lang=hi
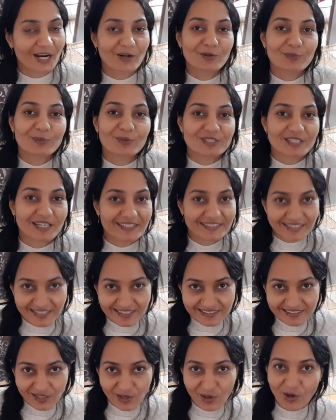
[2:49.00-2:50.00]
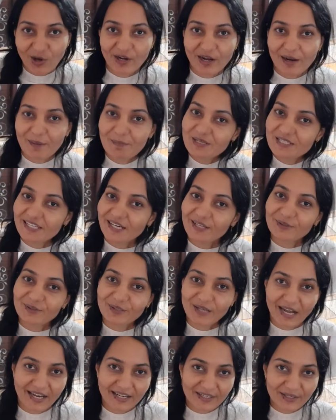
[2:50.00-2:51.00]
झाड़ू पोछा डन और अब मैं जा रही हूँ
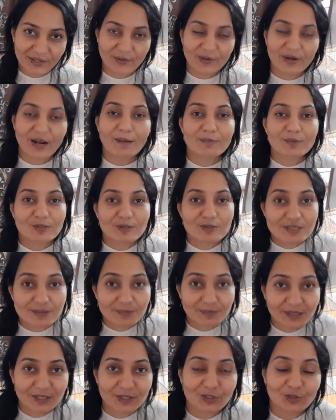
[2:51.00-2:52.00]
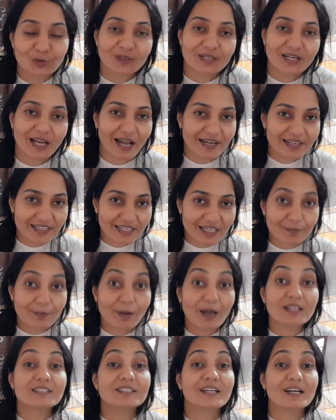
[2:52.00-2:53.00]
नहाने और आप लोगों से मिलती हूँ मैं नहाने के
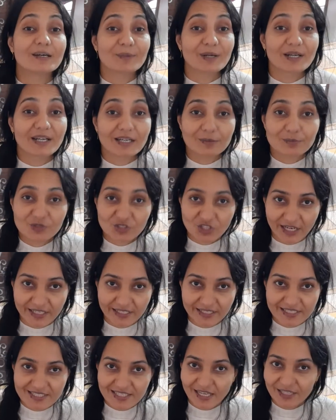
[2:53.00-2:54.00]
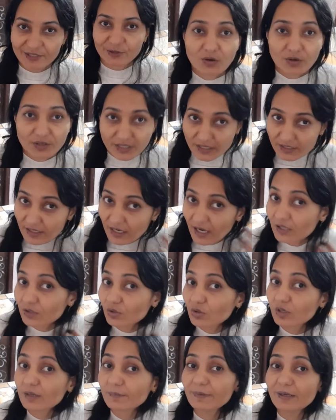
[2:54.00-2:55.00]
बाद गर्मा गर्म चाय के साथ और यार नहा
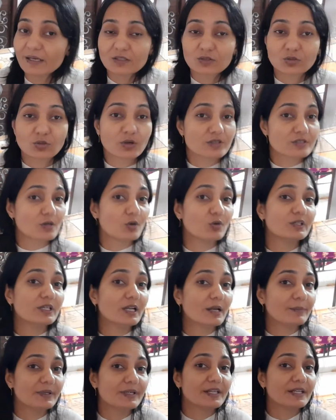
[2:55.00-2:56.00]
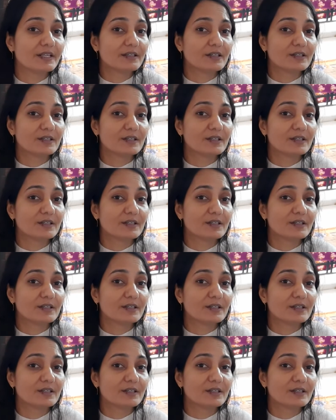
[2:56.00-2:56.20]
धोकर पहले थोड़ा सा हुलिया भी ठीक